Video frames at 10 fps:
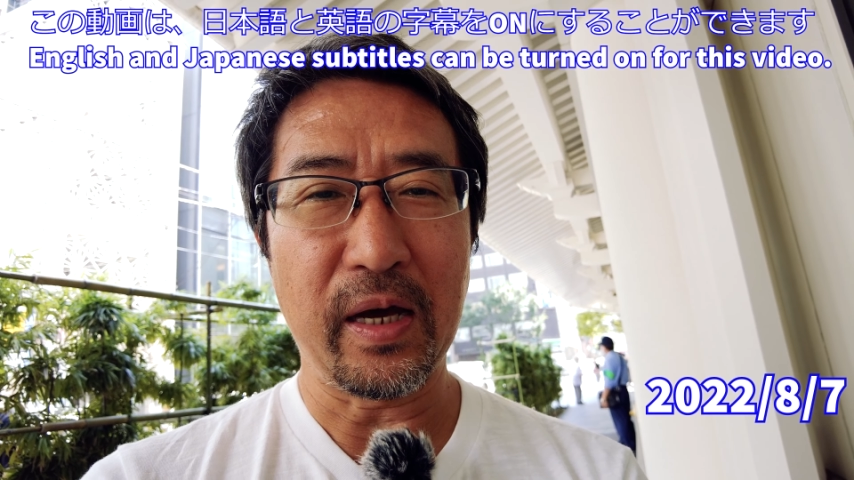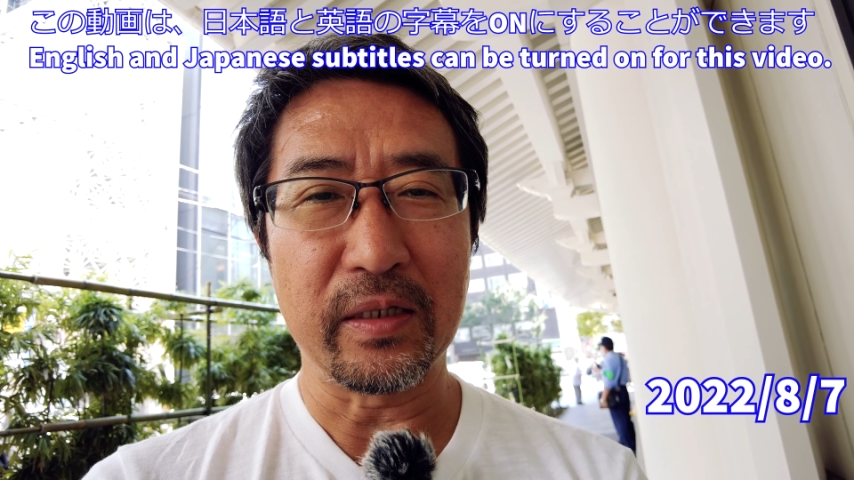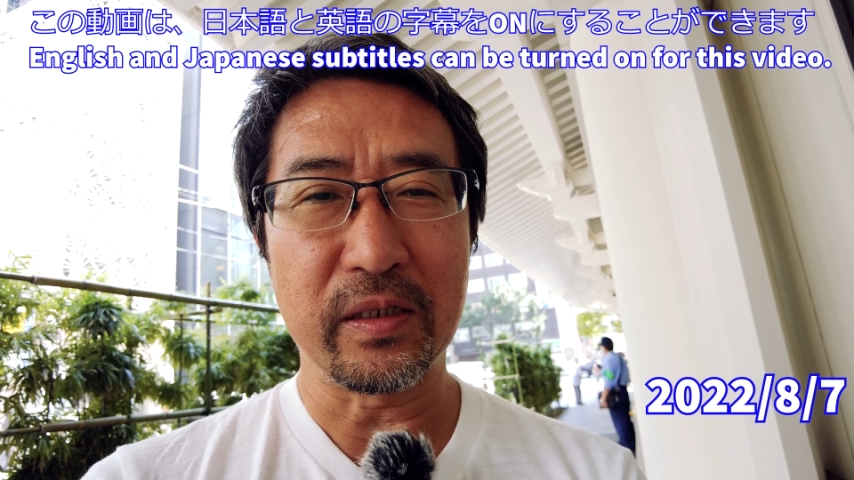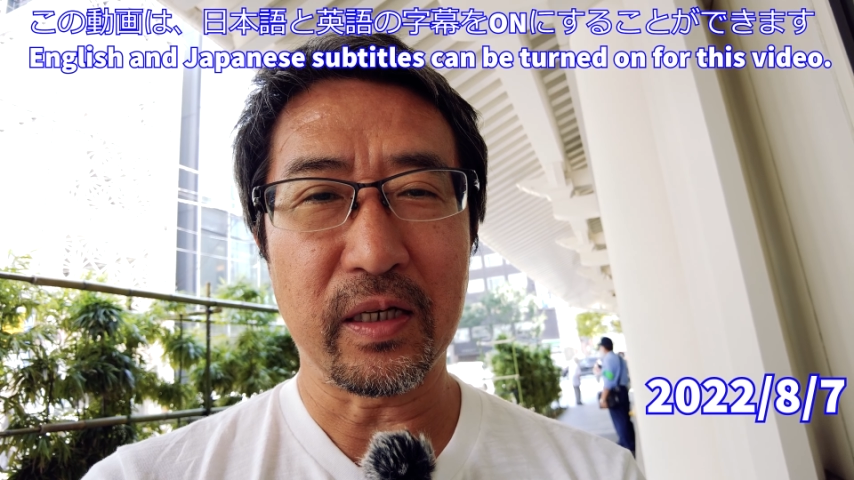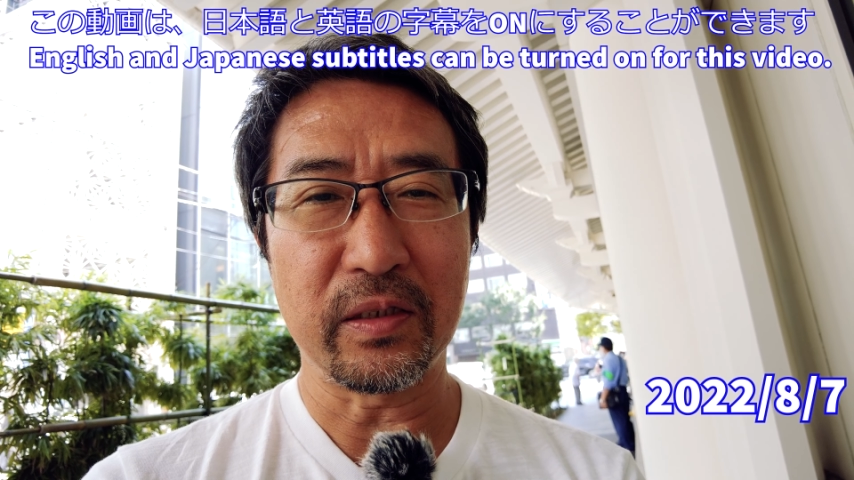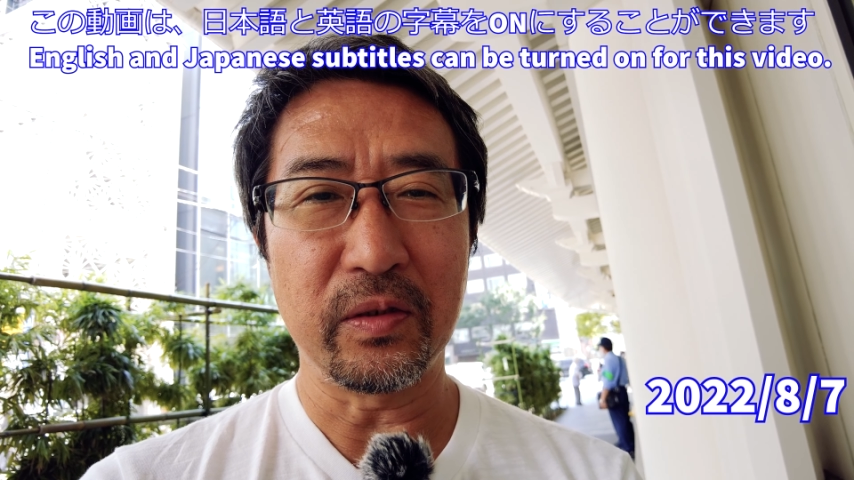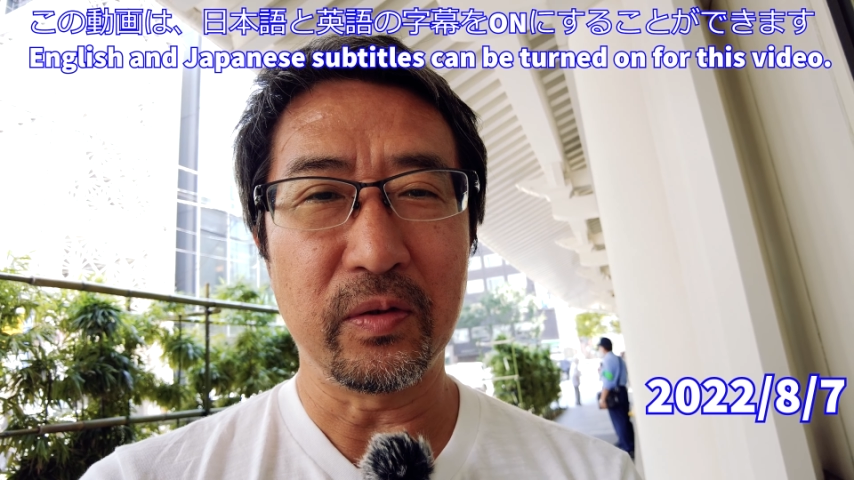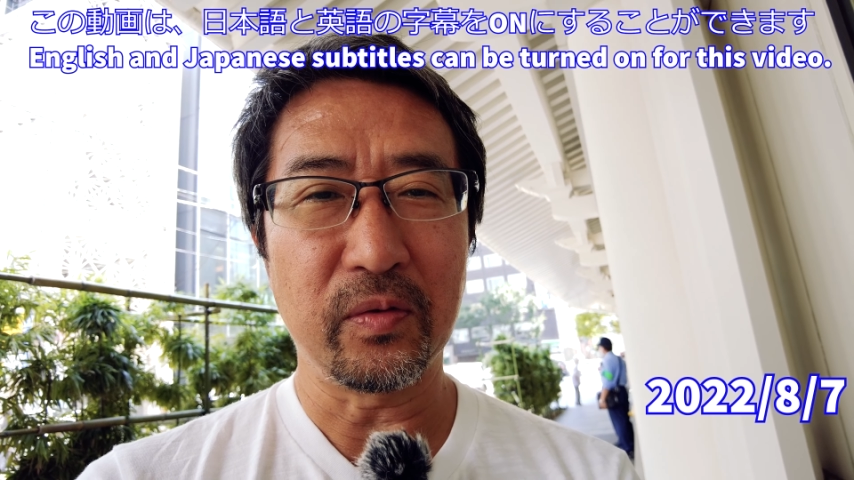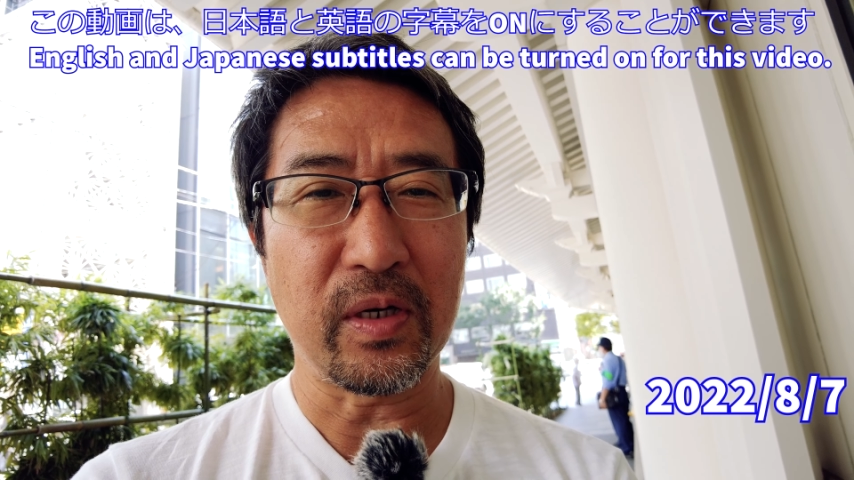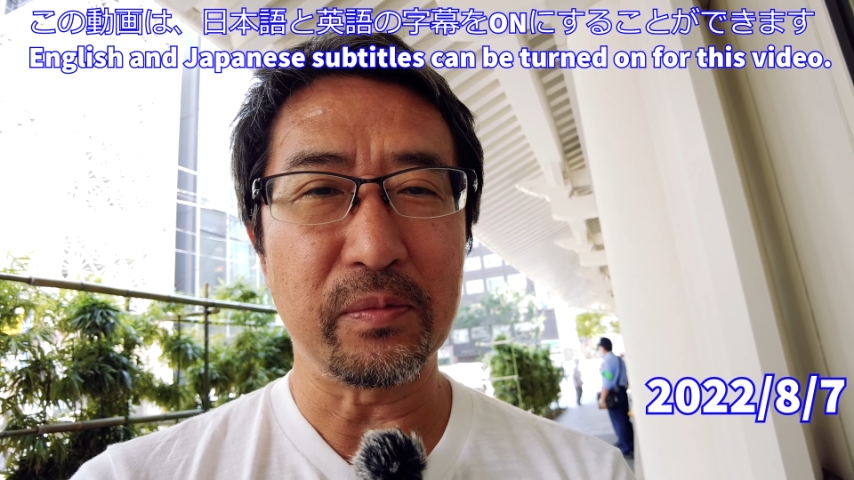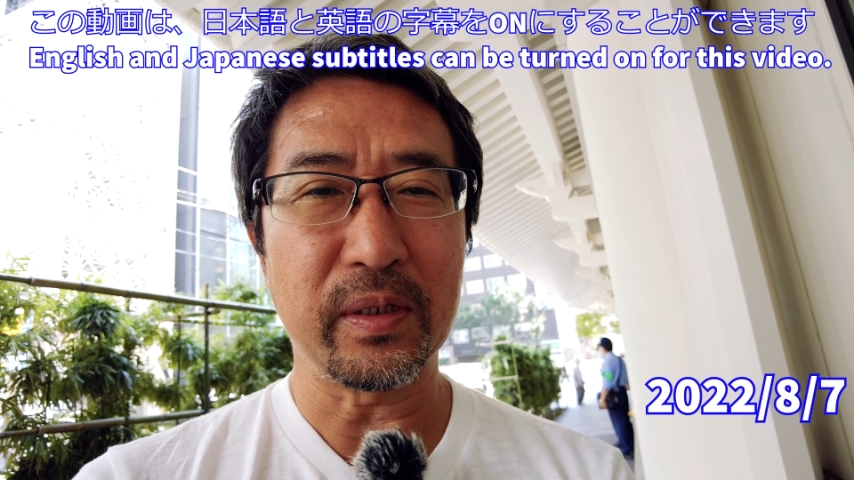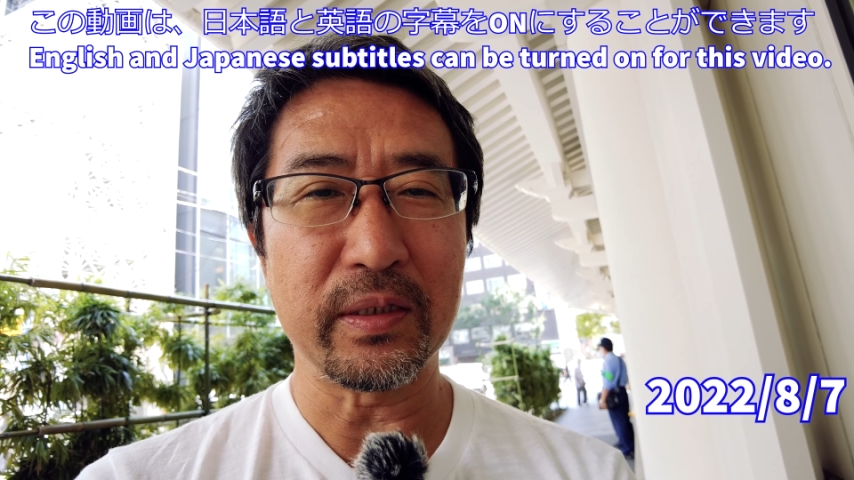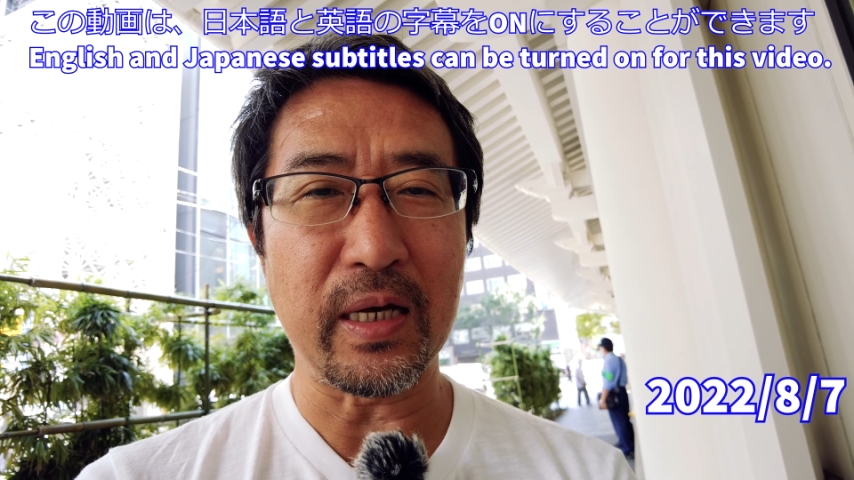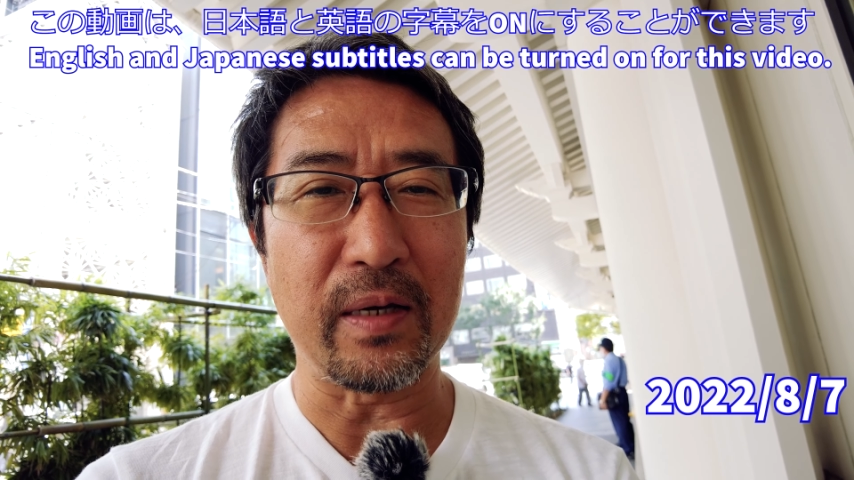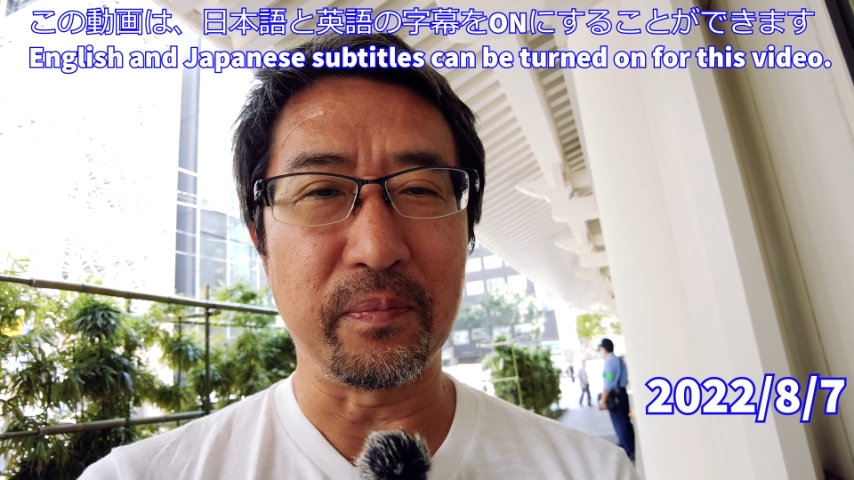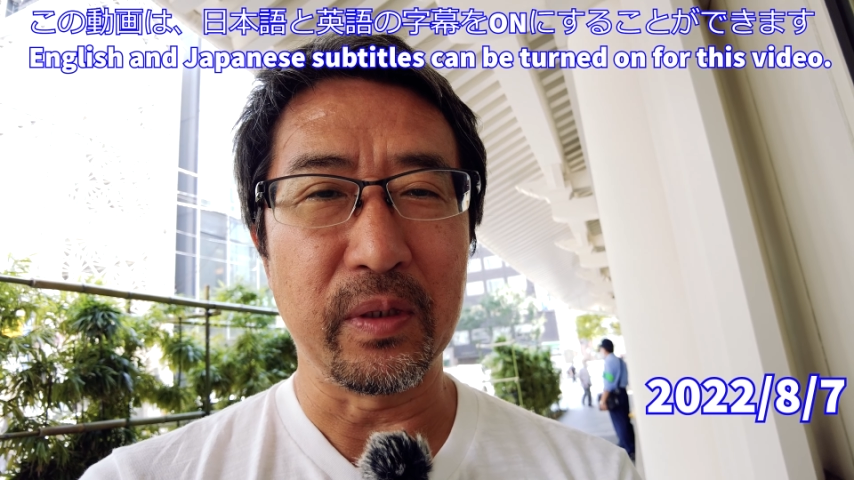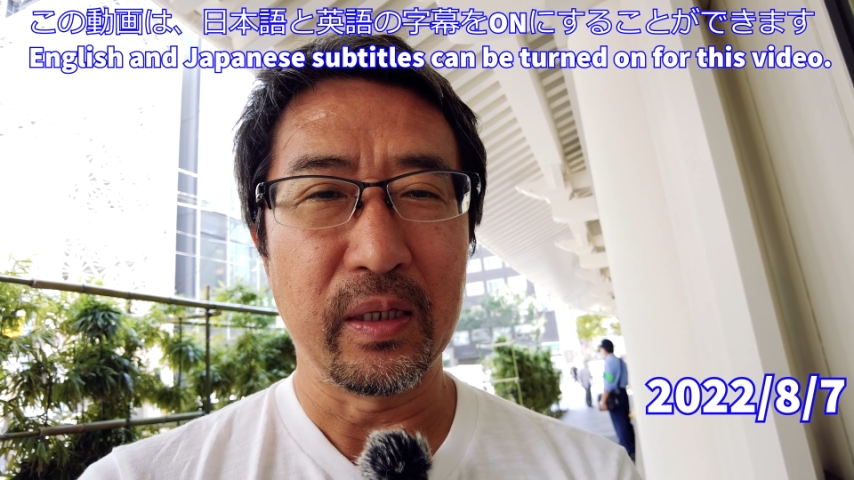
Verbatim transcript: 8月の歌舞伎座